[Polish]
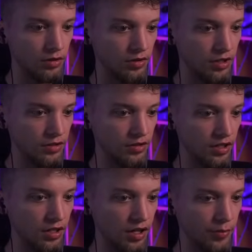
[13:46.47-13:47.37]
Ty,
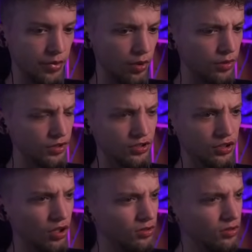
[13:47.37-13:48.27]
ty are blowing.
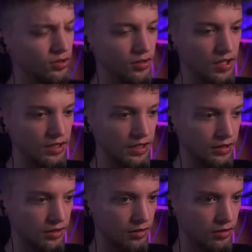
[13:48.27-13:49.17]
Co to są za
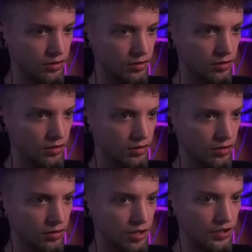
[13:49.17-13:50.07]
teksty?
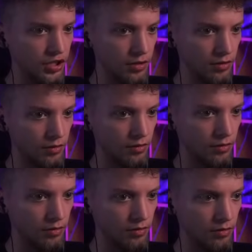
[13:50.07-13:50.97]
Nie wiem, Leci. ta fabuła
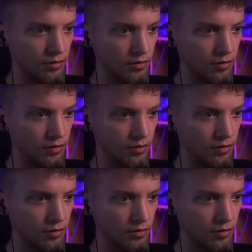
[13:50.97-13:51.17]
jest dziwna.